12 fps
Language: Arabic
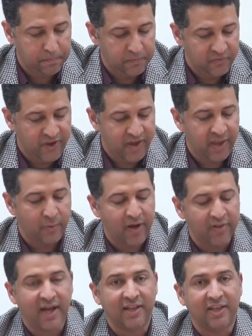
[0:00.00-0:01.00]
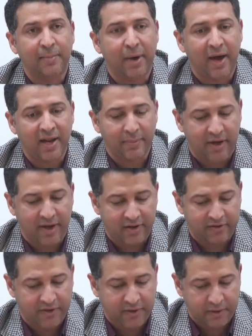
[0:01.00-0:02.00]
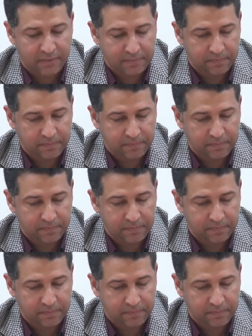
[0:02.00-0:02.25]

فهي واضحة المعالم خارجيا